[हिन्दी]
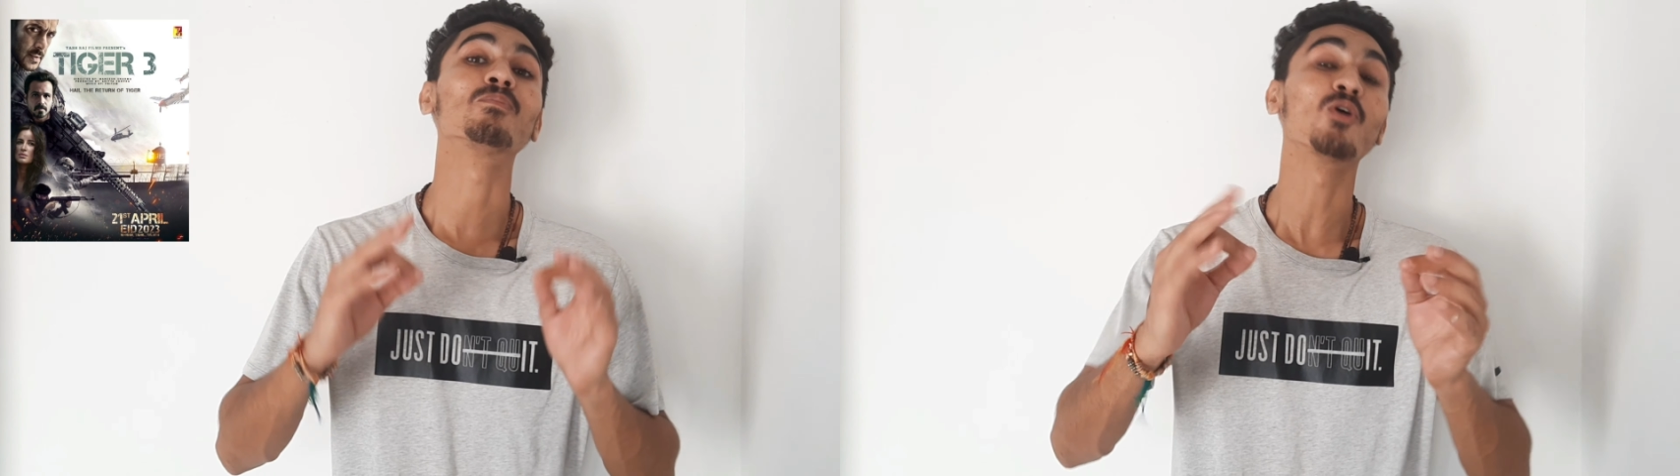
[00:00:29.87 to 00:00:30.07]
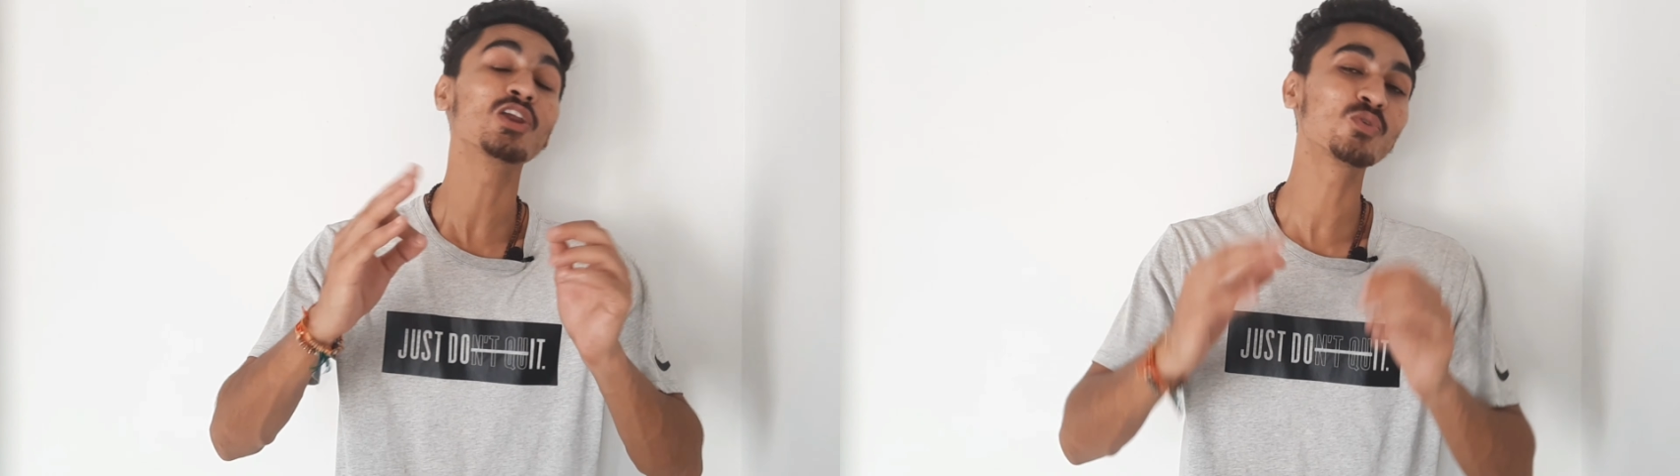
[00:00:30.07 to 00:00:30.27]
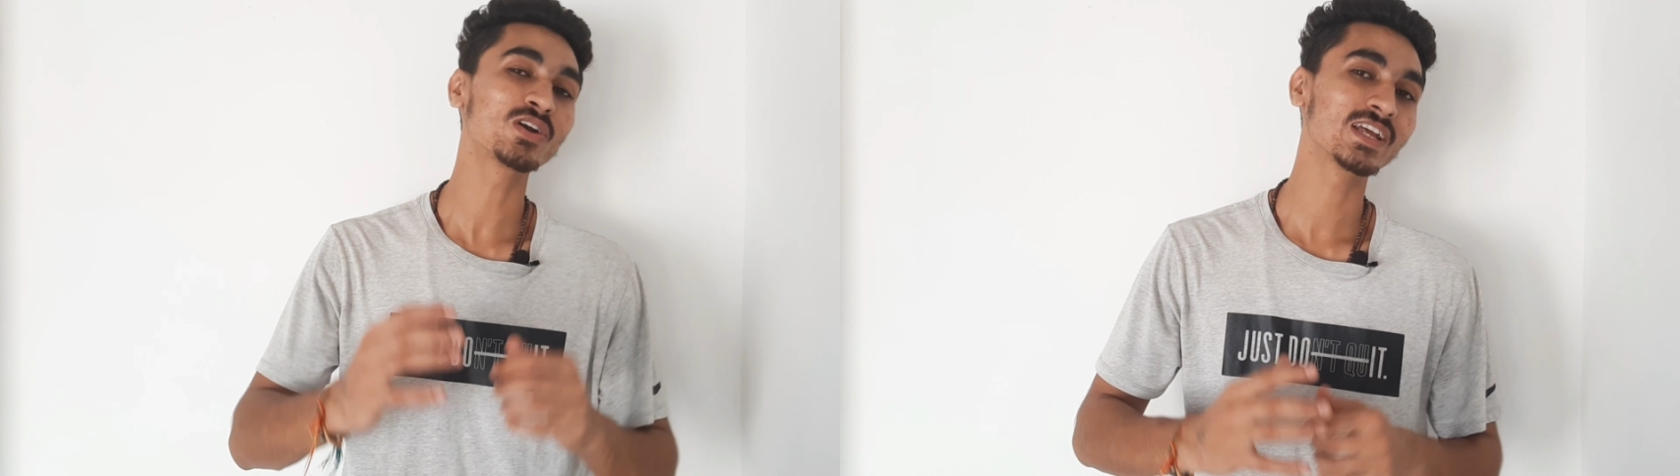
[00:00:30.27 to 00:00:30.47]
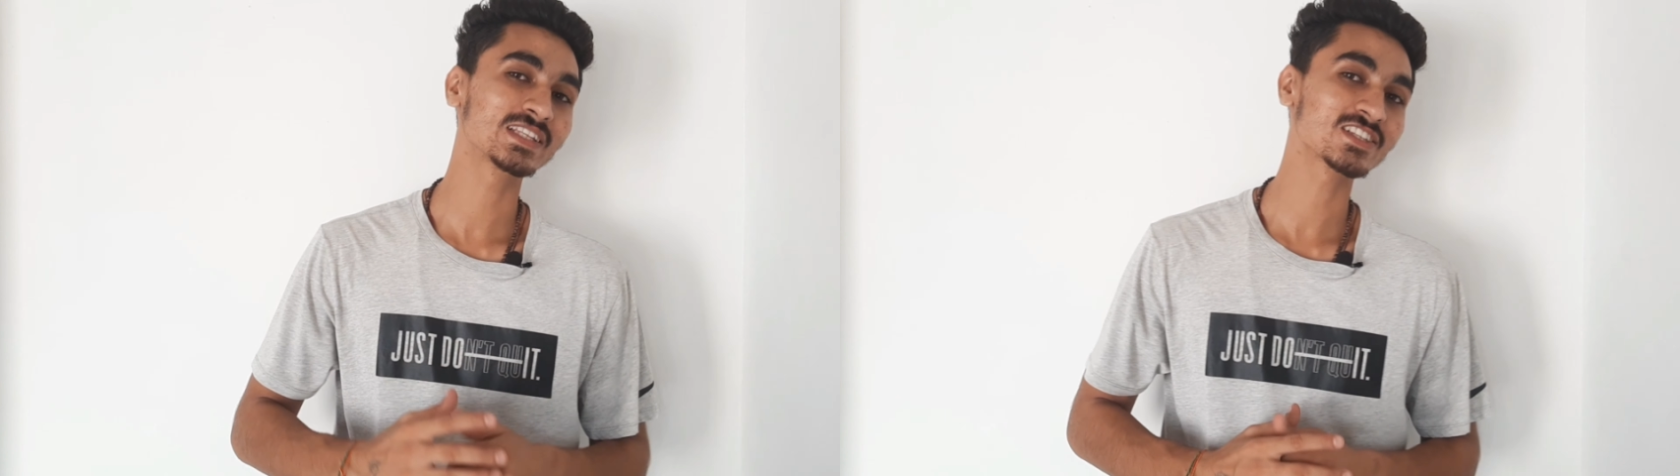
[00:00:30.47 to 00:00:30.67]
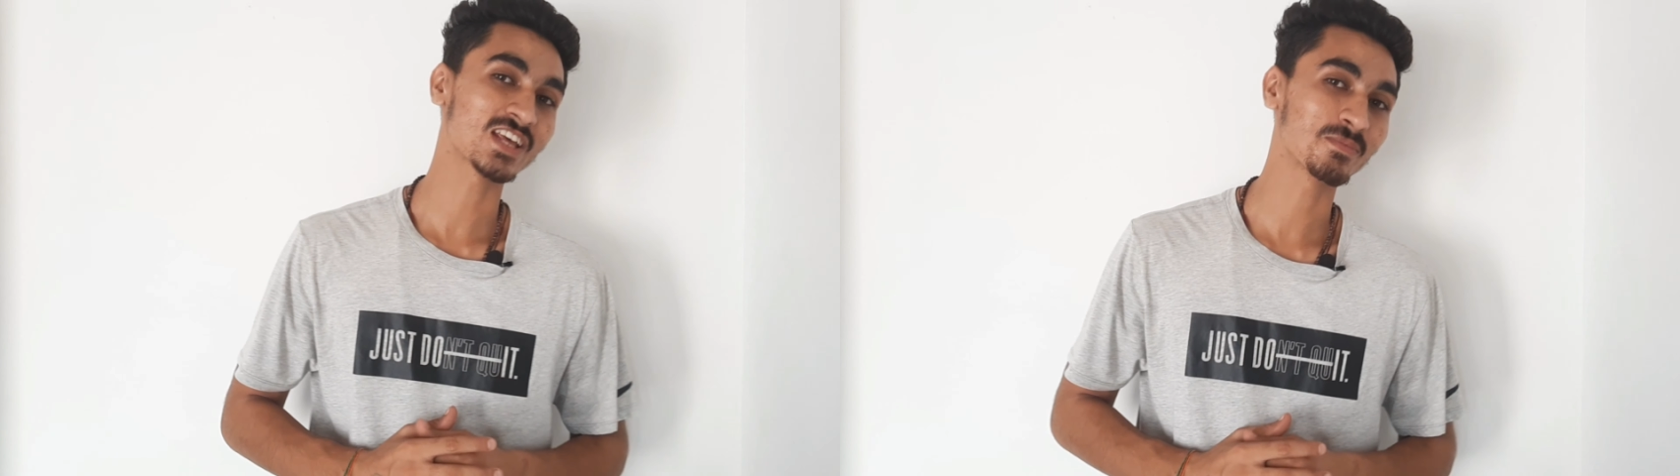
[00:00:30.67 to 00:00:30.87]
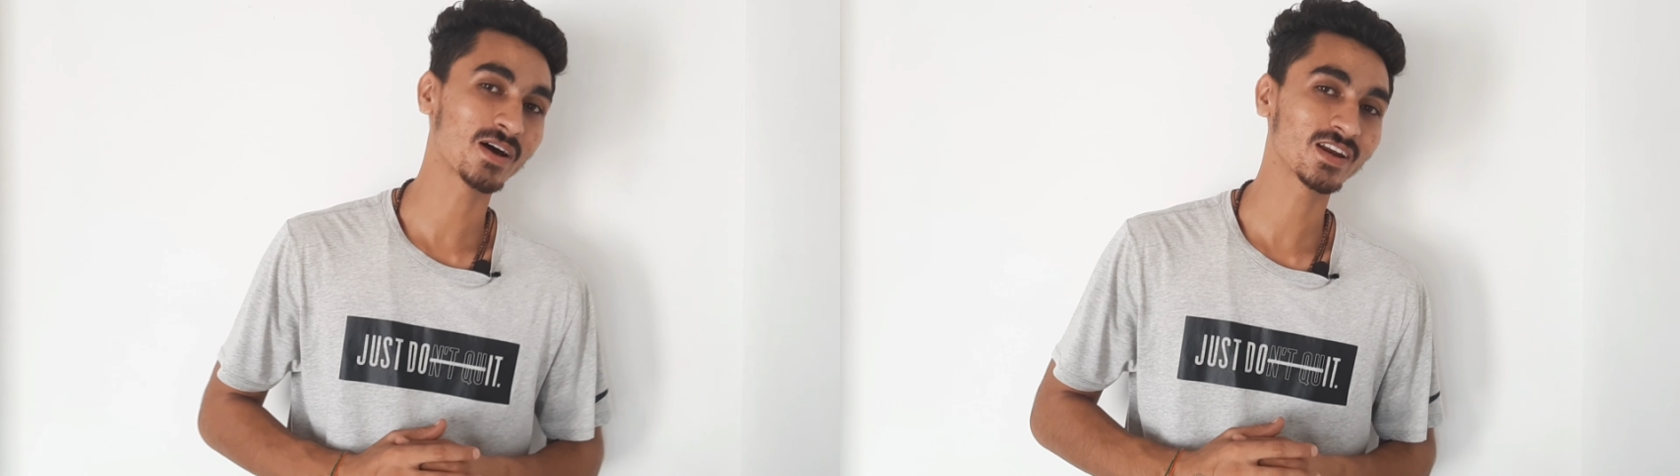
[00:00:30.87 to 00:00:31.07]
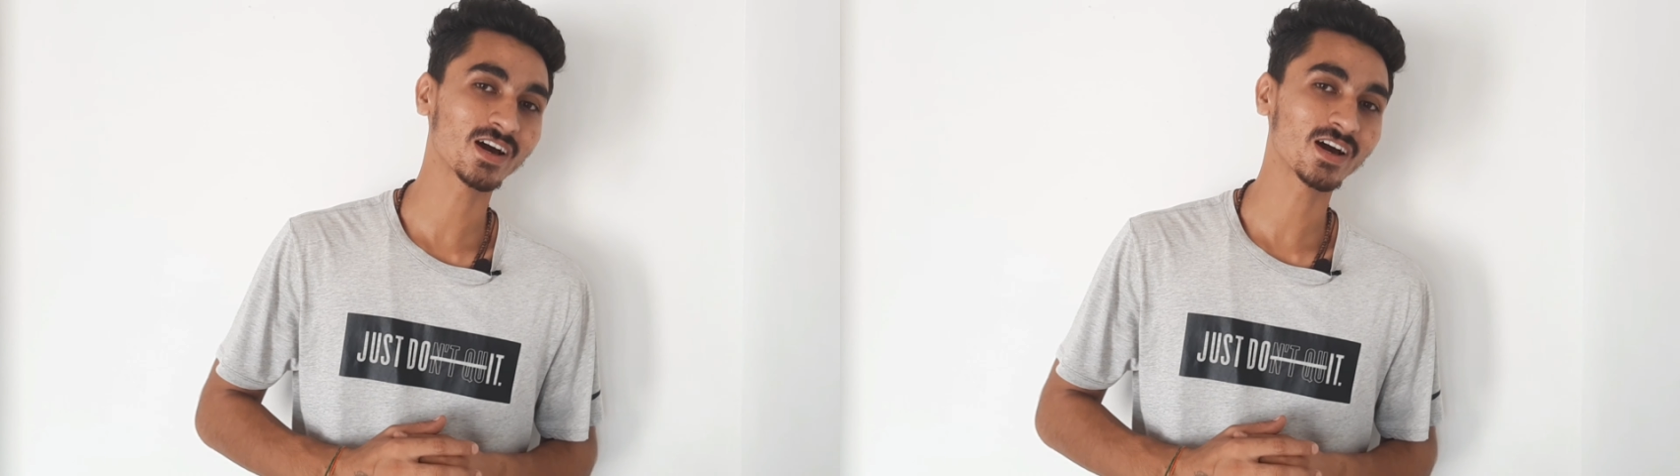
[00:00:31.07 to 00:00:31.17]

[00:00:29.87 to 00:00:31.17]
बॉलीवुड नेता सलमान